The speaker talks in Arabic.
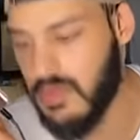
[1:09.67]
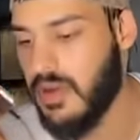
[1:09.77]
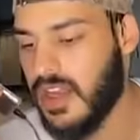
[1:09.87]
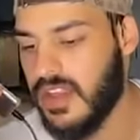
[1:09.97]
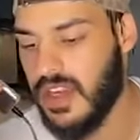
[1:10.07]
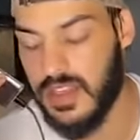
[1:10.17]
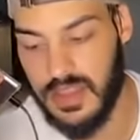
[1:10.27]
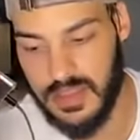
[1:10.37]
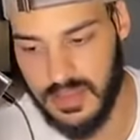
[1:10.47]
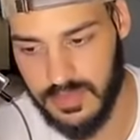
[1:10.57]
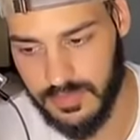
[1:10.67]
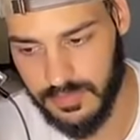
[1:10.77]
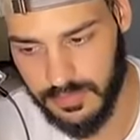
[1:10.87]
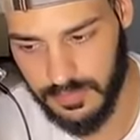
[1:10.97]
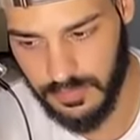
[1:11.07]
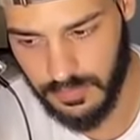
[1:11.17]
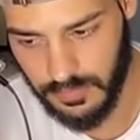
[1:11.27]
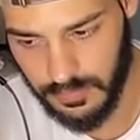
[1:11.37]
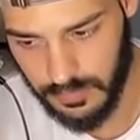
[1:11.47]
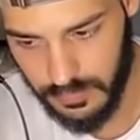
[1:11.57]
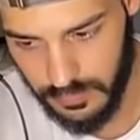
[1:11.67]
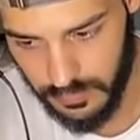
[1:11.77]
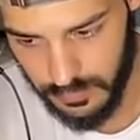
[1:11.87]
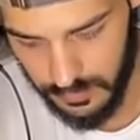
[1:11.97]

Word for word: من باغا دير هاد التست واحد سميتو